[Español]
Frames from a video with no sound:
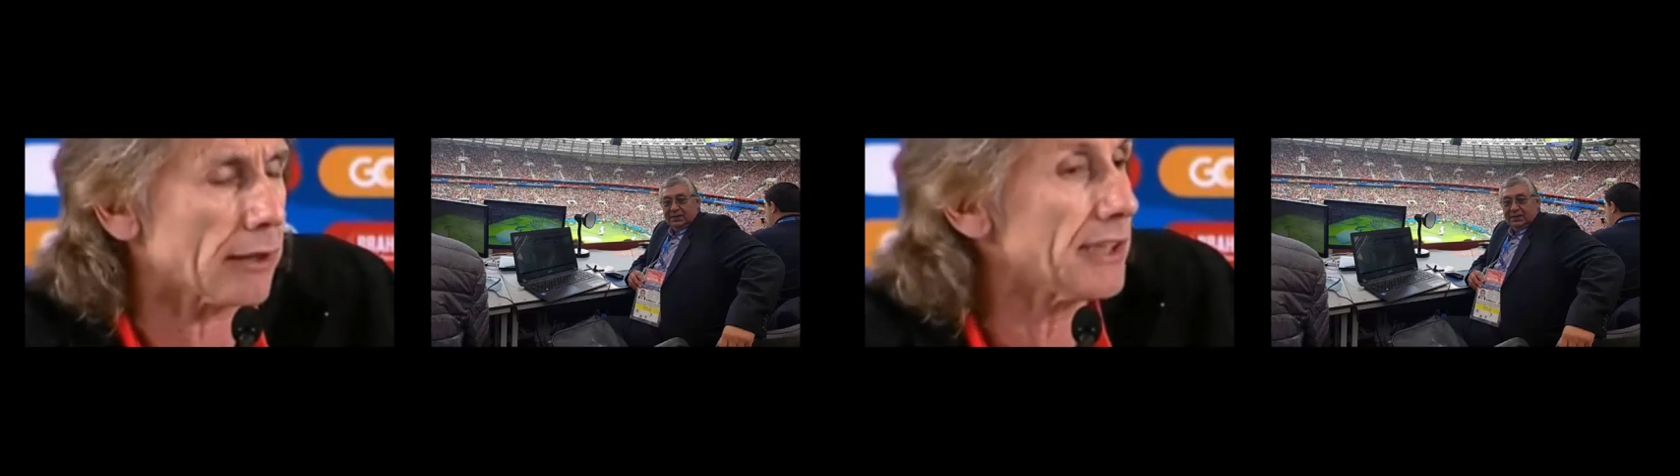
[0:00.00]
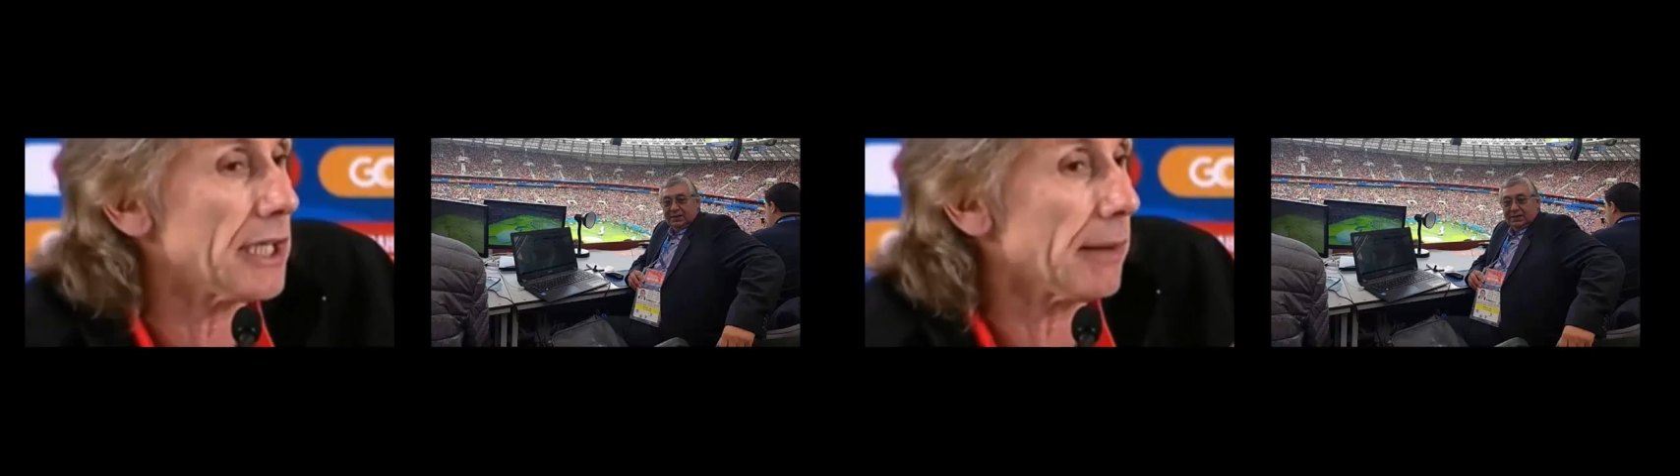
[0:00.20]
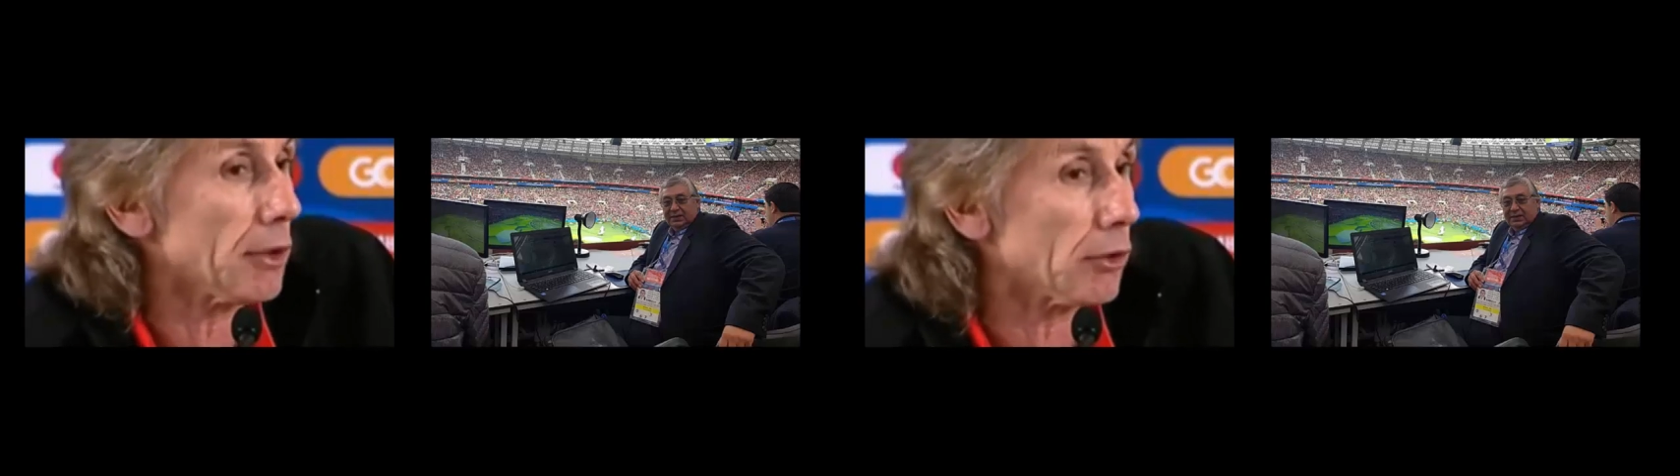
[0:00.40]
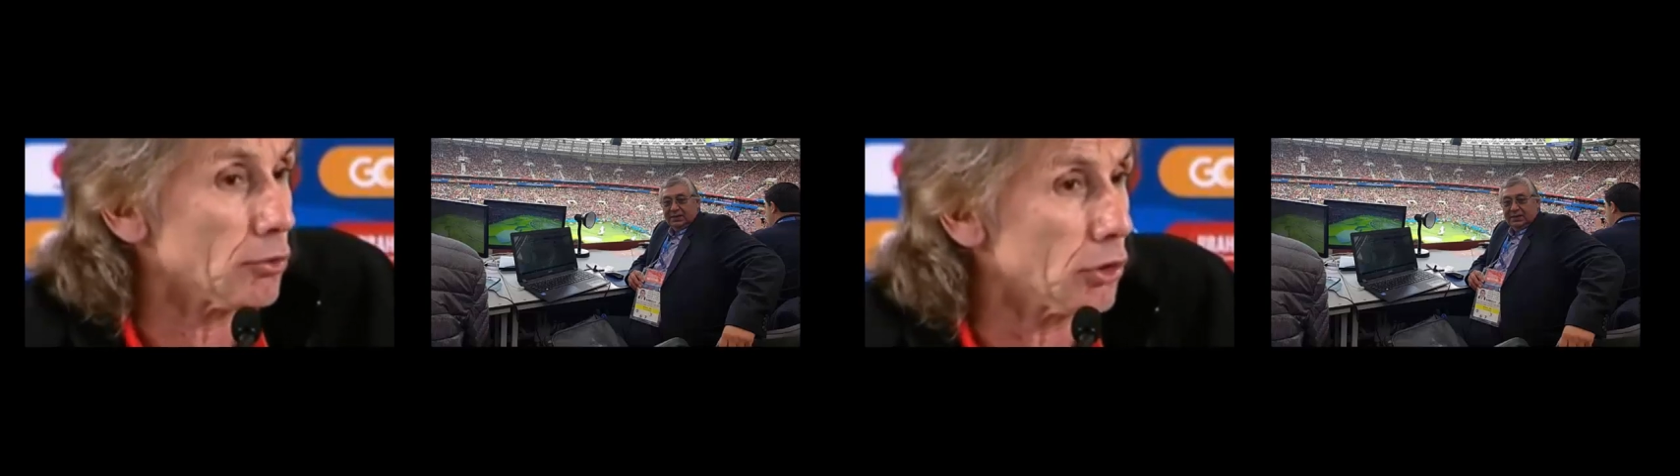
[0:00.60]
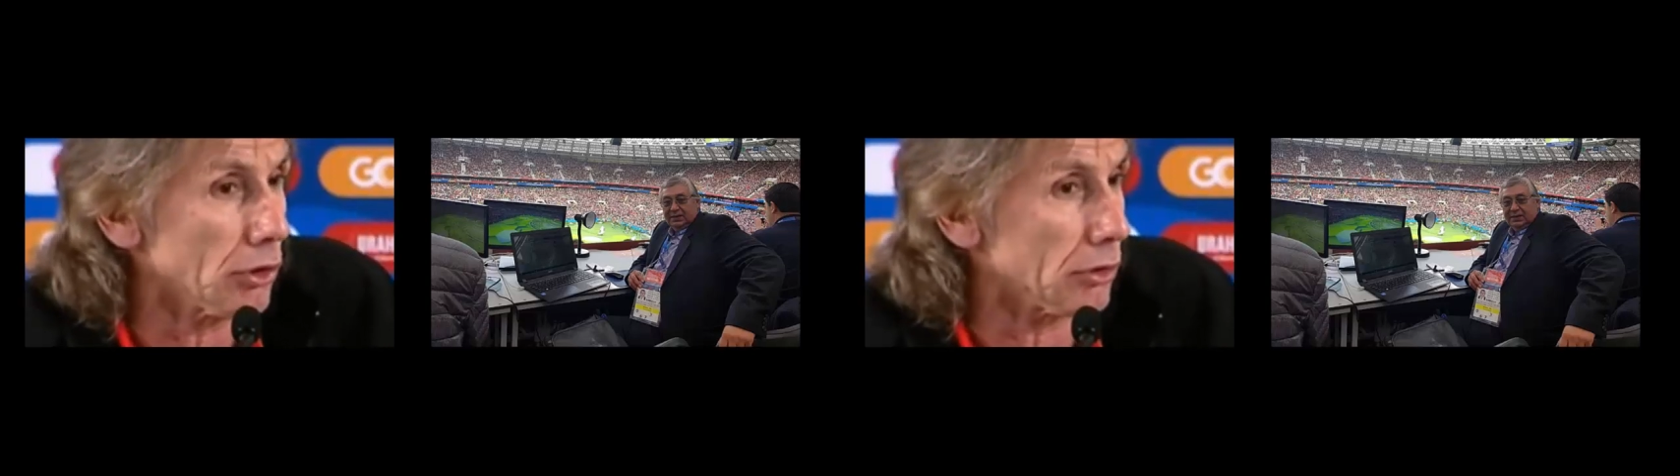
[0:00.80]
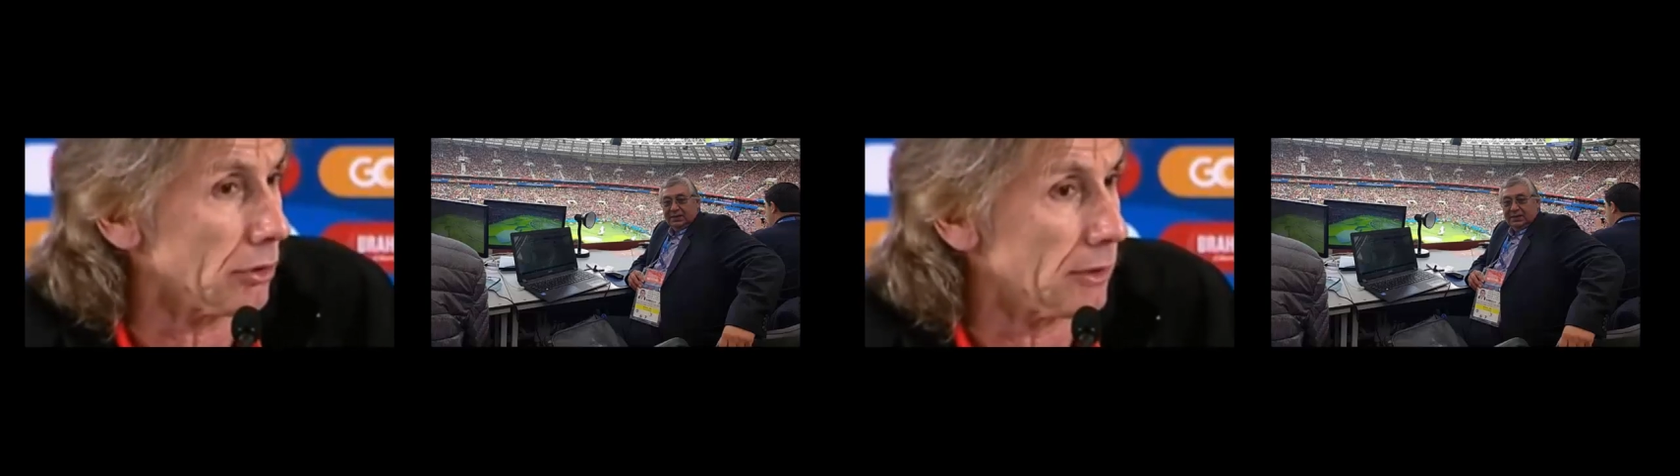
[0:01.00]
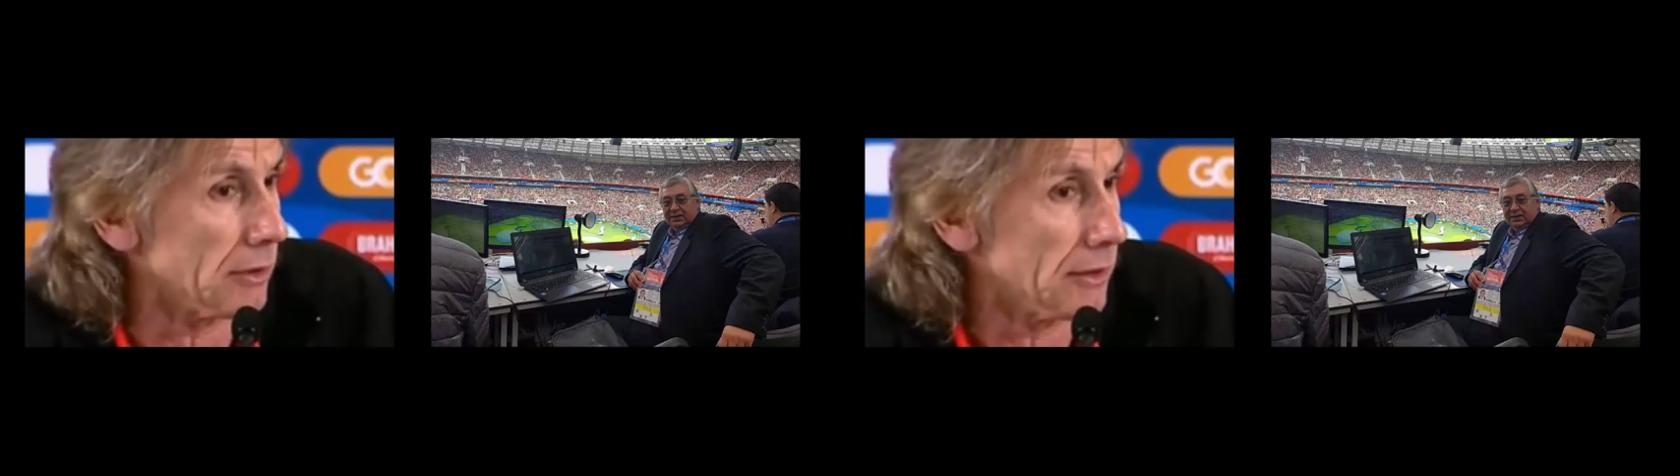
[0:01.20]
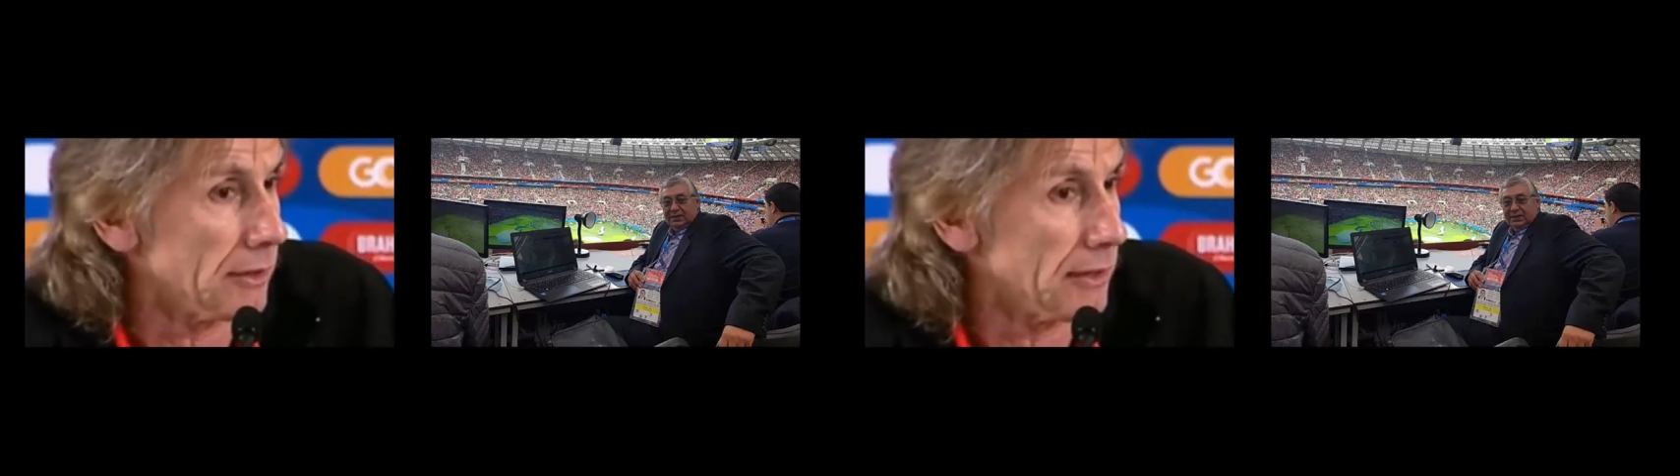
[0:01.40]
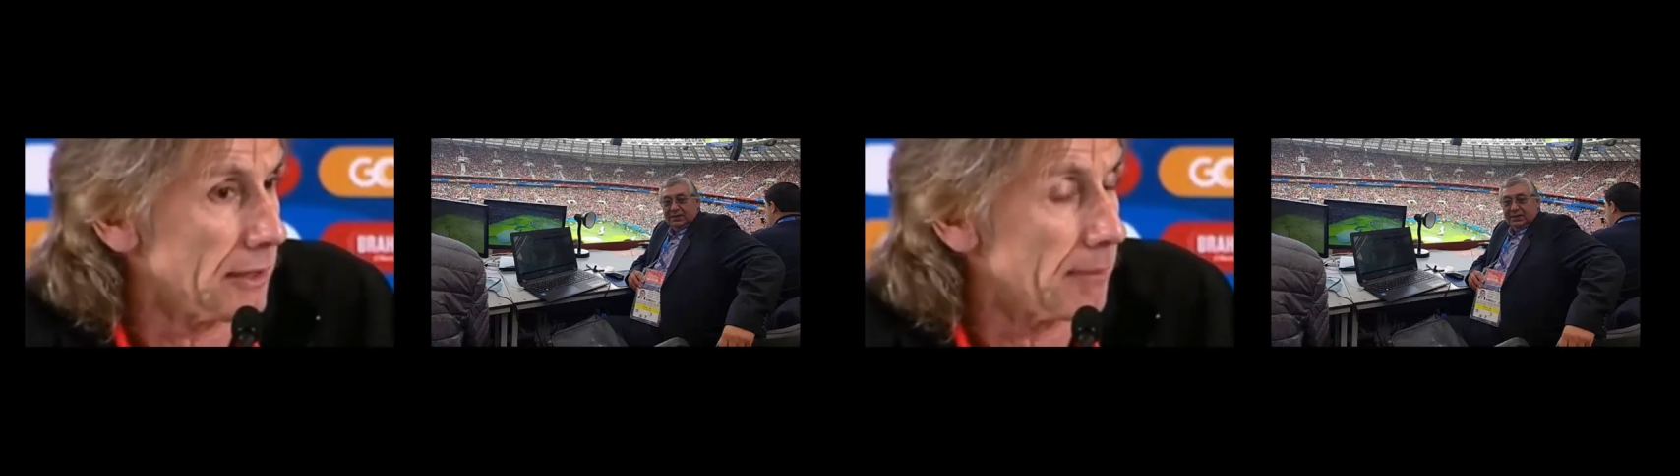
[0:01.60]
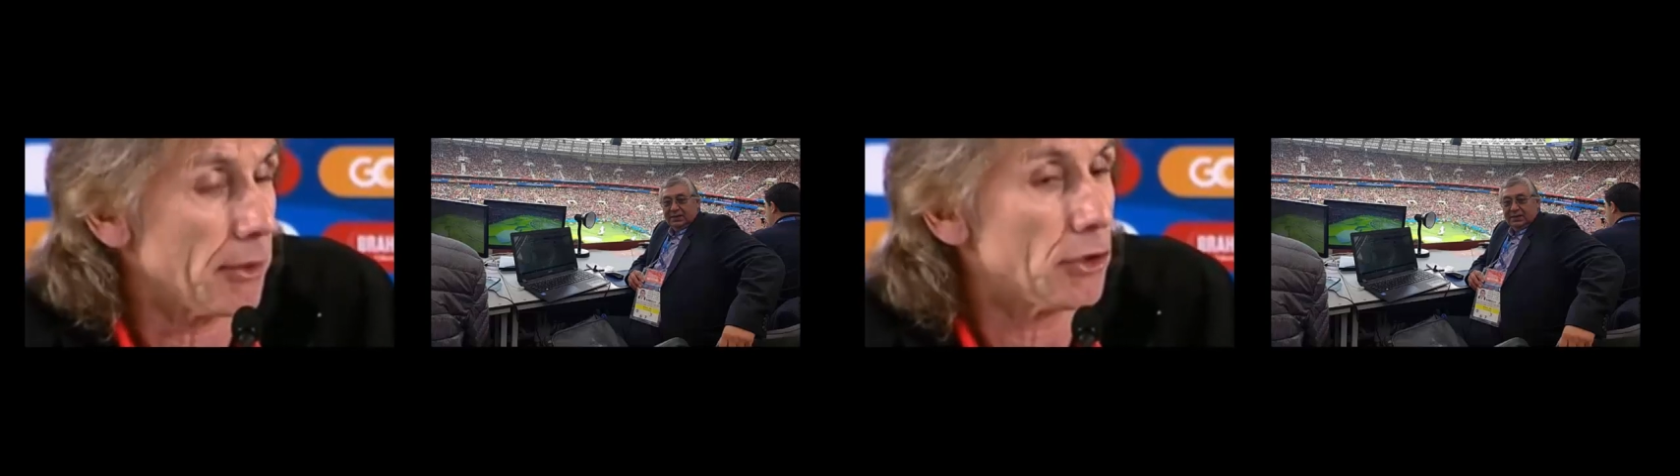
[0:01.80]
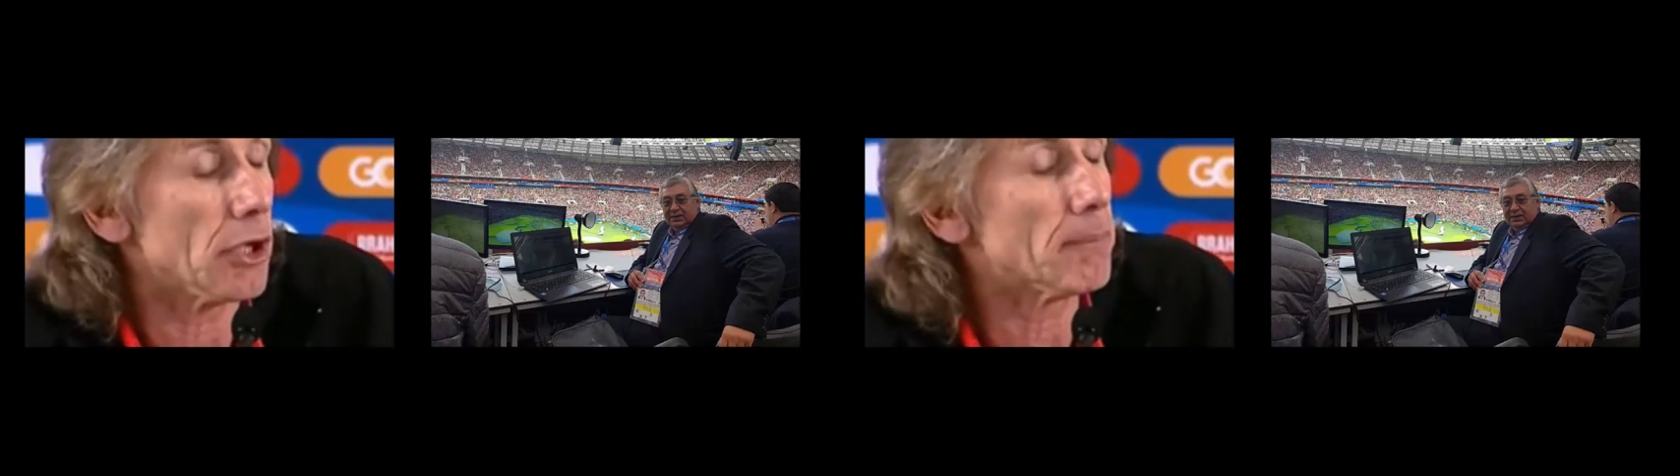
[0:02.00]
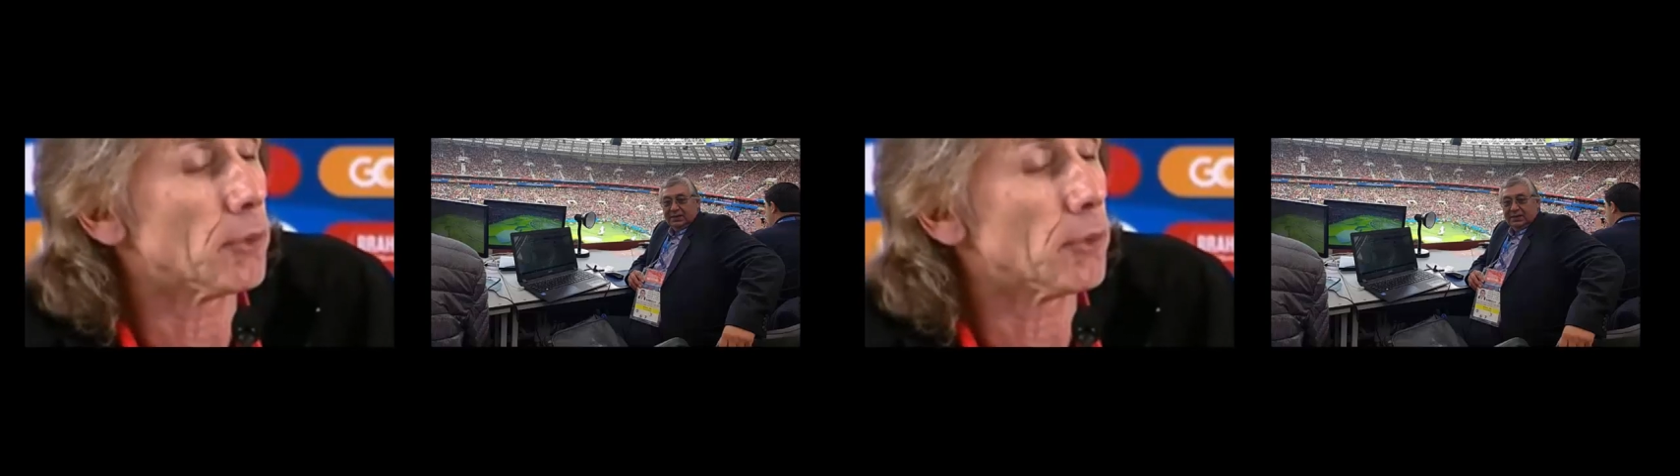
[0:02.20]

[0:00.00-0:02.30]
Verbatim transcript: tiene que ver con un todo. Pero no le puedo